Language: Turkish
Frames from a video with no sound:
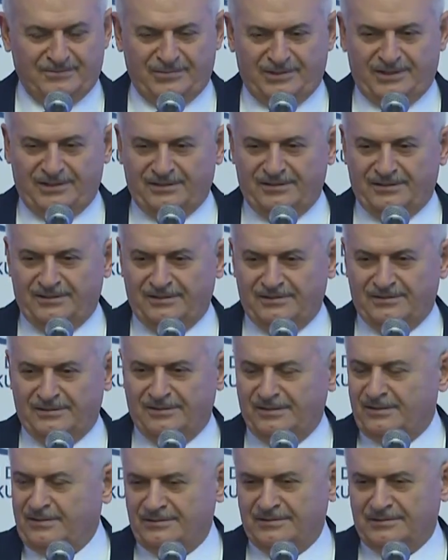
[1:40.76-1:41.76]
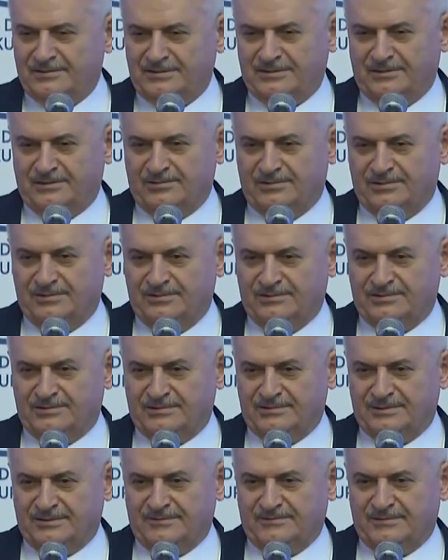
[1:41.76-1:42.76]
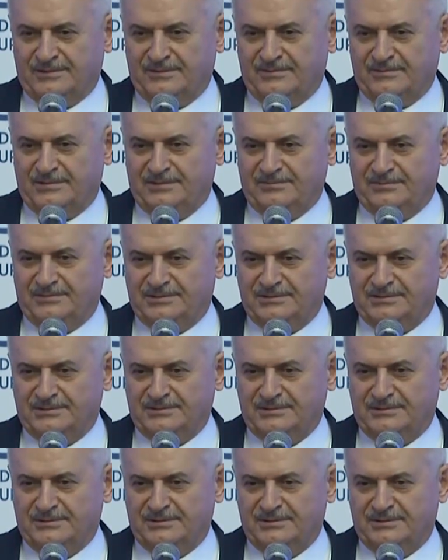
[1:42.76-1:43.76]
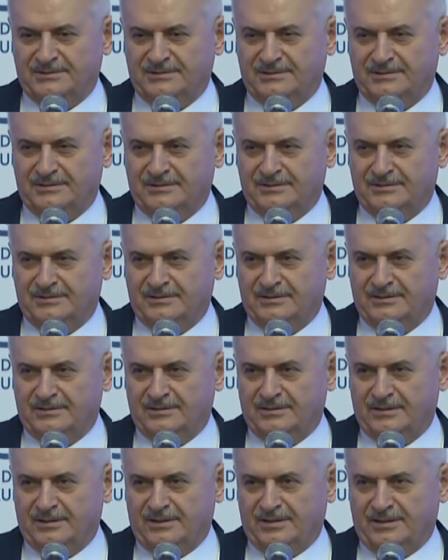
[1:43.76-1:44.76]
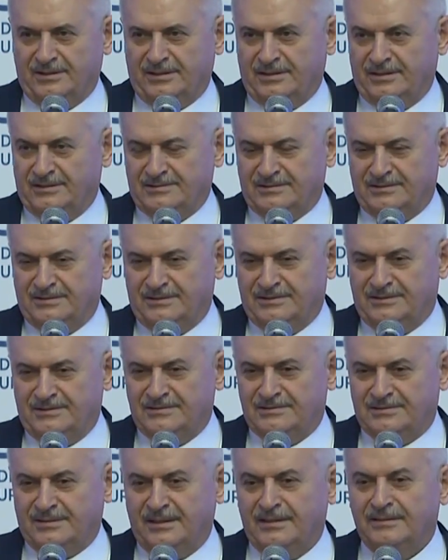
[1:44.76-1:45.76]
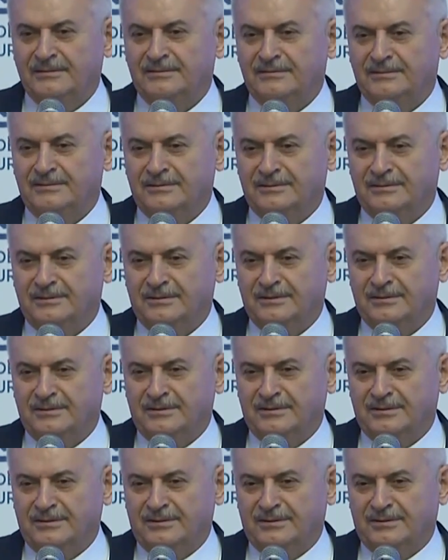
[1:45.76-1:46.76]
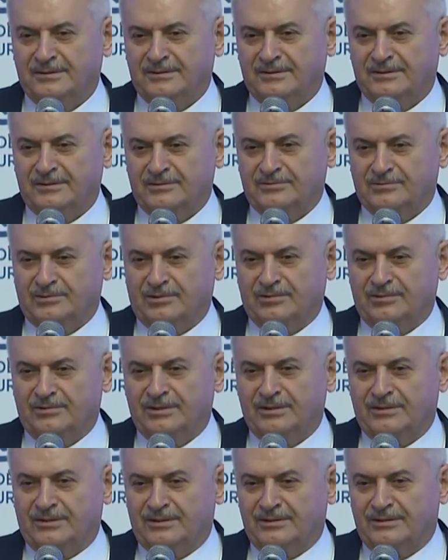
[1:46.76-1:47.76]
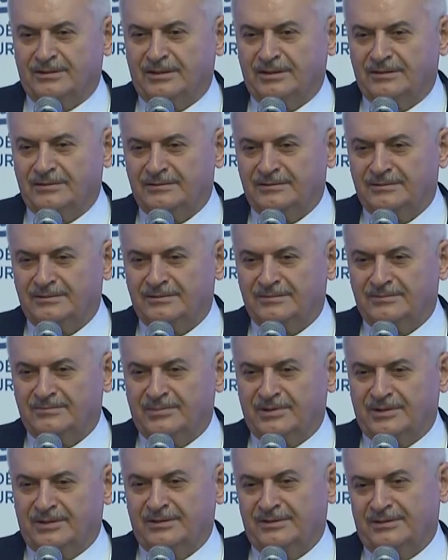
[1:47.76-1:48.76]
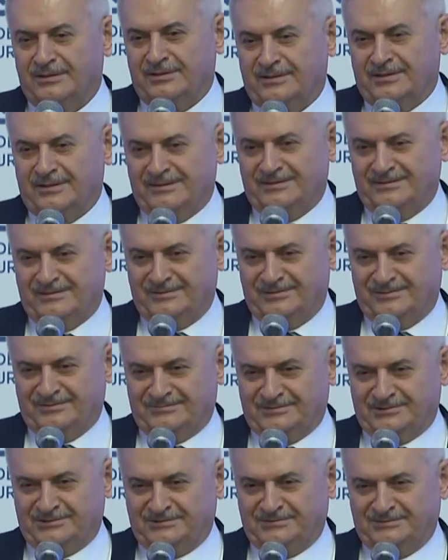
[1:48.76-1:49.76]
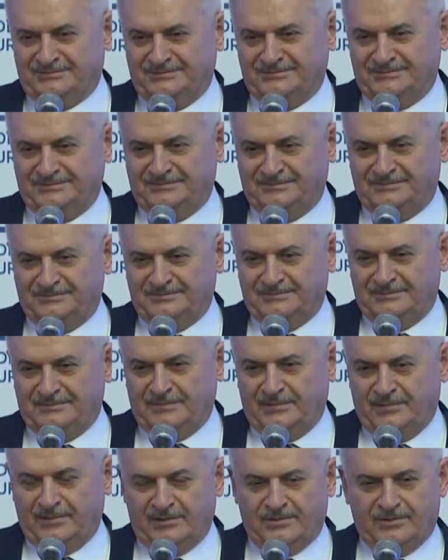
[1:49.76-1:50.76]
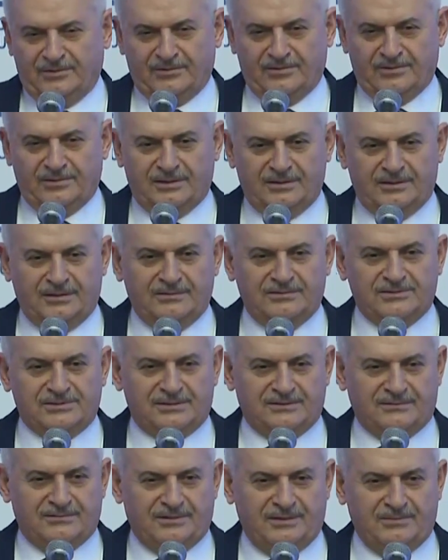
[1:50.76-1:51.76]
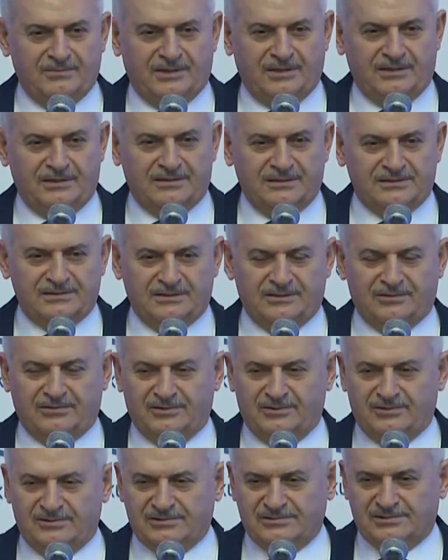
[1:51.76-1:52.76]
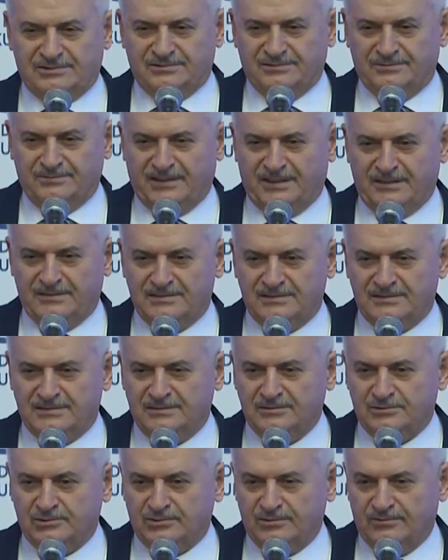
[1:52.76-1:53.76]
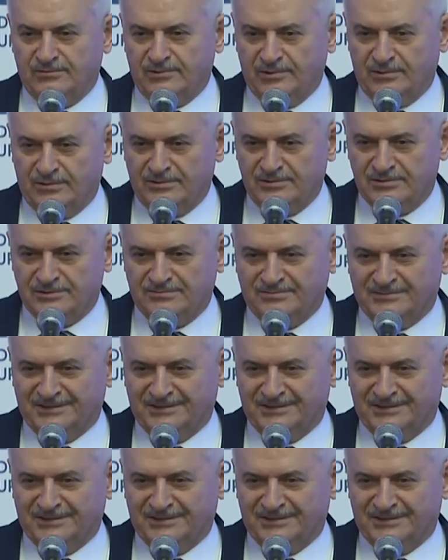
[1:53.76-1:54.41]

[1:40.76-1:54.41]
Beni niye teşekkür ediyorsunuz efendim demiş. Herkes gitti sen sonuna kadar beni dinledin diyormuş. O da demiş efendim niye teşekkür ediyorsunuz? Ben sizin şoförünüzüm.